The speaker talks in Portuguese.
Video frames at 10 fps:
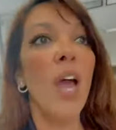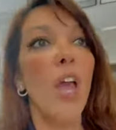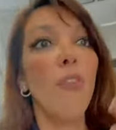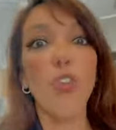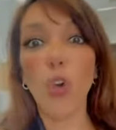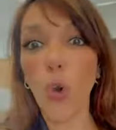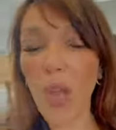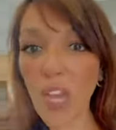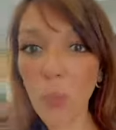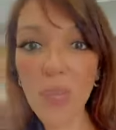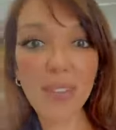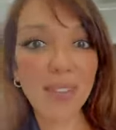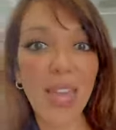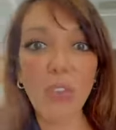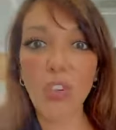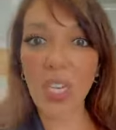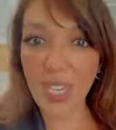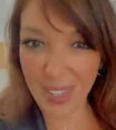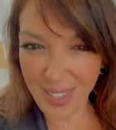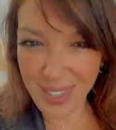Eu vou te colocar no ministério de
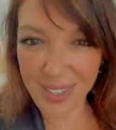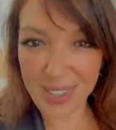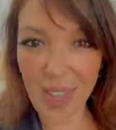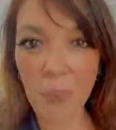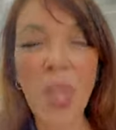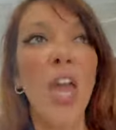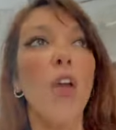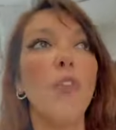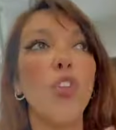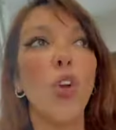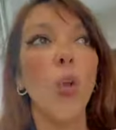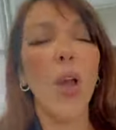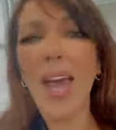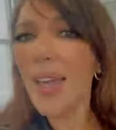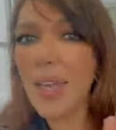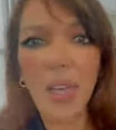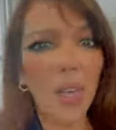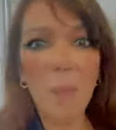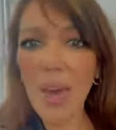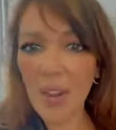criança eu vou te colocar.
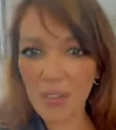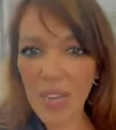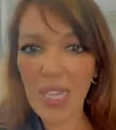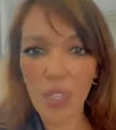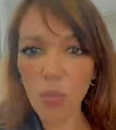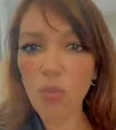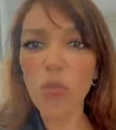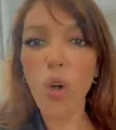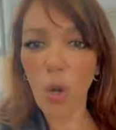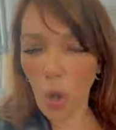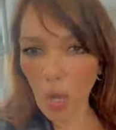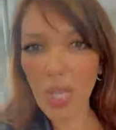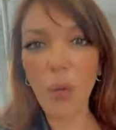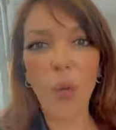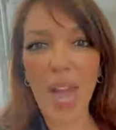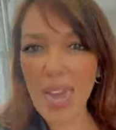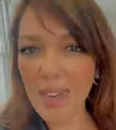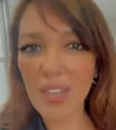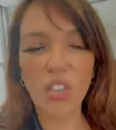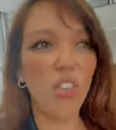E, e maravilha, Deus nos coloca em
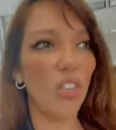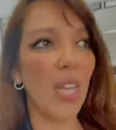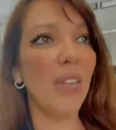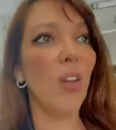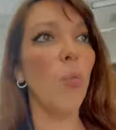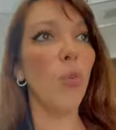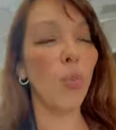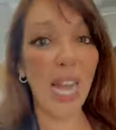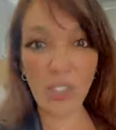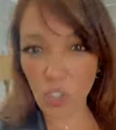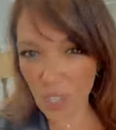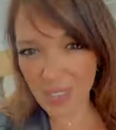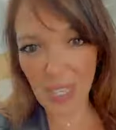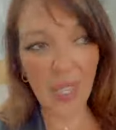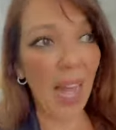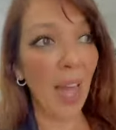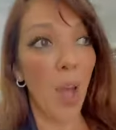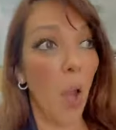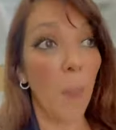lugares que a gente tem que ter humildade de aceitar.